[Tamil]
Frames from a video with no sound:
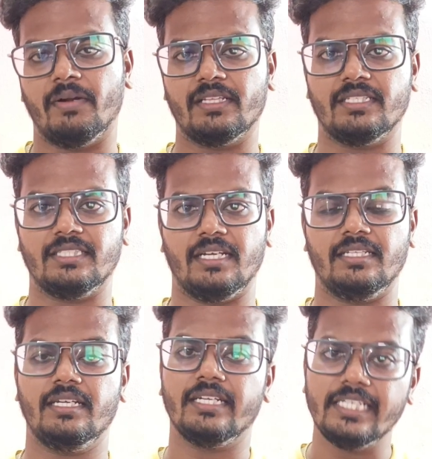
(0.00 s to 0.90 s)
படத்தை
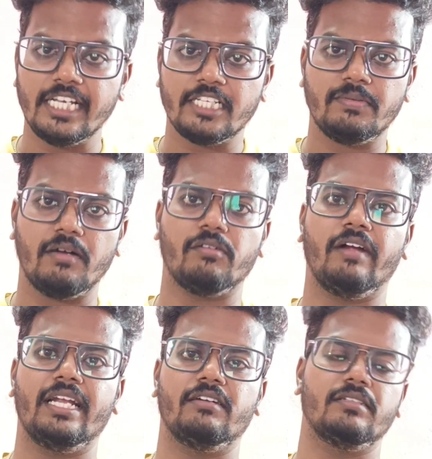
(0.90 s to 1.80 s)
சேர்க்குது டிஎஸ்பி அவர்
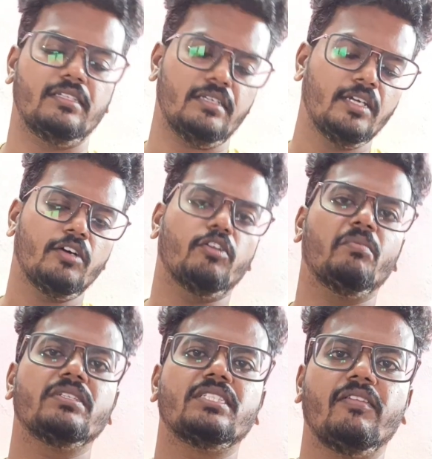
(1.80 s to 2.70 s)
வேலையை வந்து
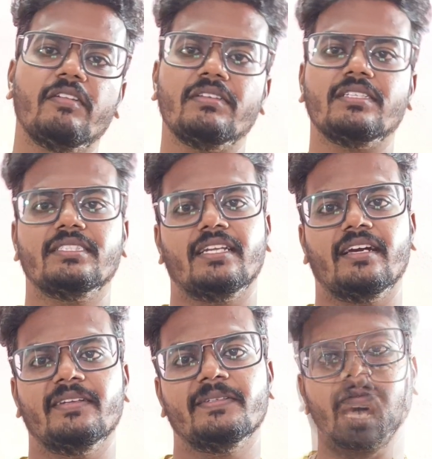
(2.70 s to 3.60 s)
ரொம்ப செவனவே
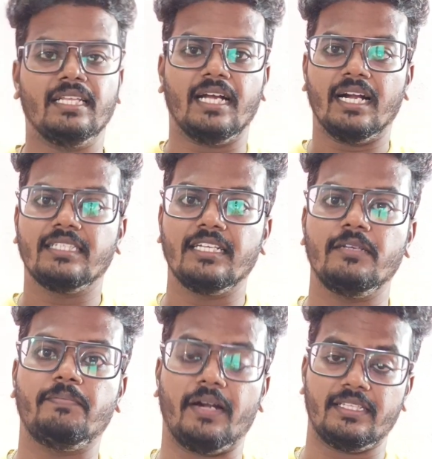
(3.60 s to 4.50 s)
செஞ்சிருக்காரு அதுக்கு அடுத்தது
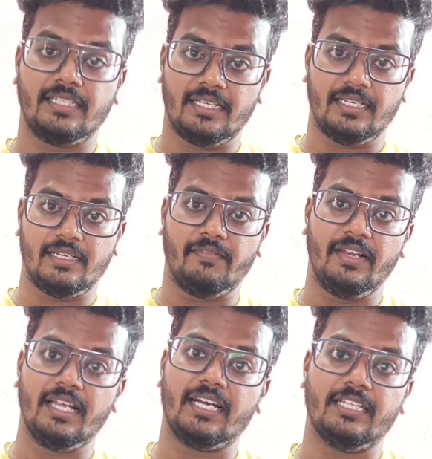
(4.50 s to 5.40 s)
படத்தில்
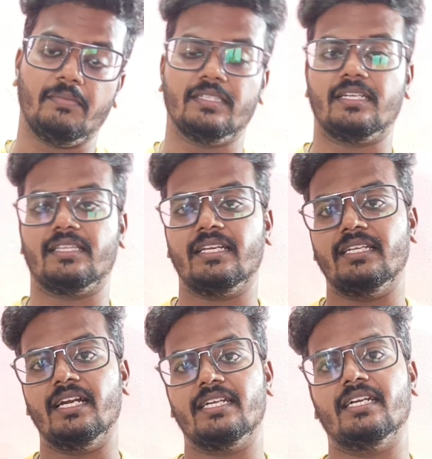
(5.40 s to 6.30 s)
வில்ல கதாபாத்திரத்தை
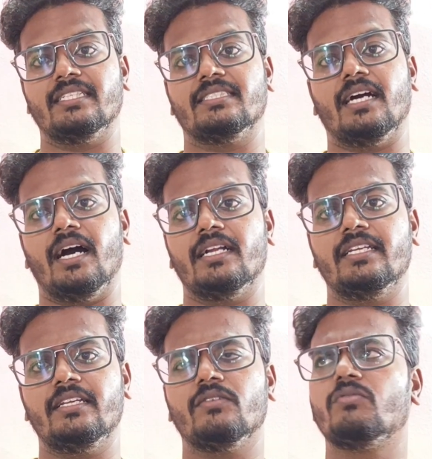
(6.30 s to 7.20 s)
ஏற்று நடித்து ஆடி
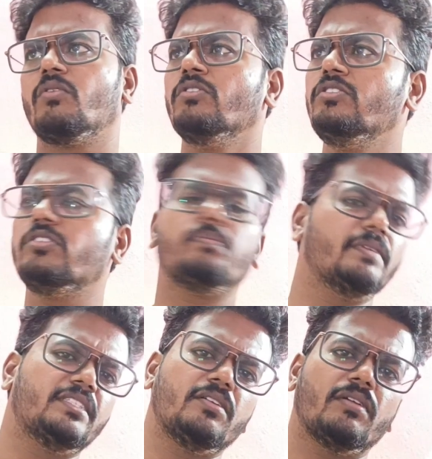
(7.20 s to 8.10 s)
கொஞ்சம்
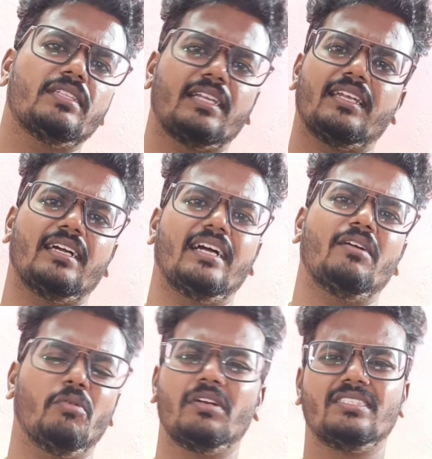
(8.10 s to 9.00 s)
பிசுறு கூட தட்டலங்க
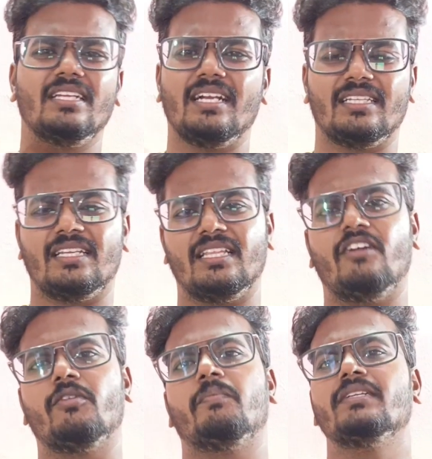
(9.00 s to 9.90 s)
ஒரு சில இடத்துல தான்
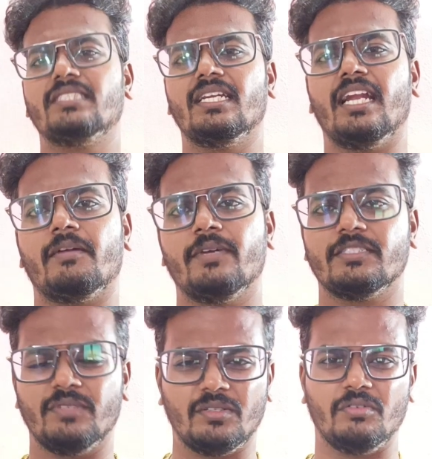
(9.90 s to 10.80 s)
அவர் பஞ்சு டைலாக்
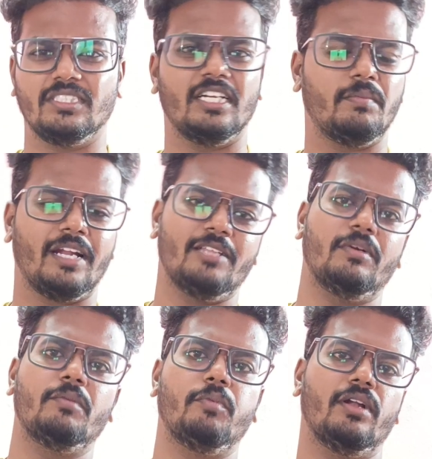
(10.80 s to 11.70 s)
பேசும்போது கொஞ்சம் எடுப்படாத
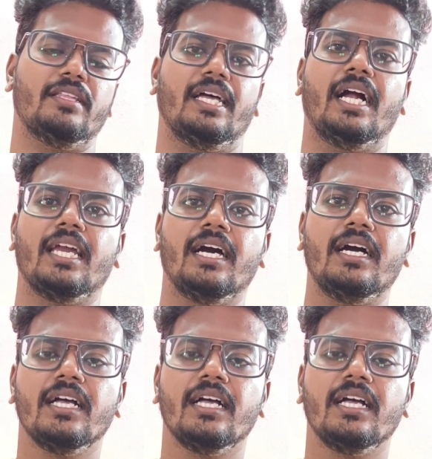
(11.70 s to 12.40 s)
மாதிரி போயிடுது ஆனால்